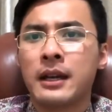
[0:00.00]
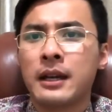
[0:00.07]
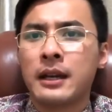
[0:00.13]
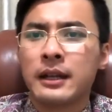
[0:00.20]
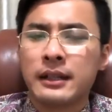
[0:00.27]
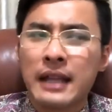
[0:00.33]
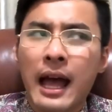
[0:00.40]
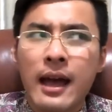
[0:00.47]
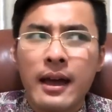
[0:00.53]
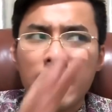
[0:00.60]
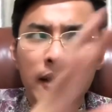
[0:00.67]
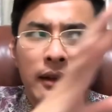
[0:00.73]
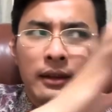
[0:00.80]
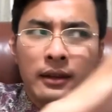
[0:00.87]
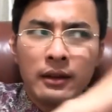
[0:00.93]
那。
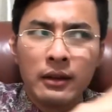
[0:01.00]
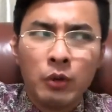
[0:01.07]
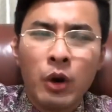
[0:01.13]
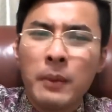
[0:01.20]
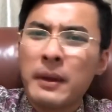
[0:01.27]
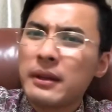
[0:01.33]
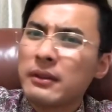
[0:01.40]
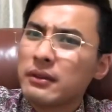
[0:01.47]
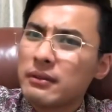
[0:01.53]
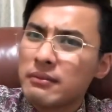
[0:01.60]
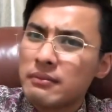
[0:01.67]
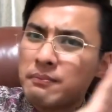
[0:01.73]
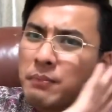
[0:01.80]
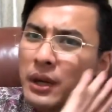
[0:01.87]
我们不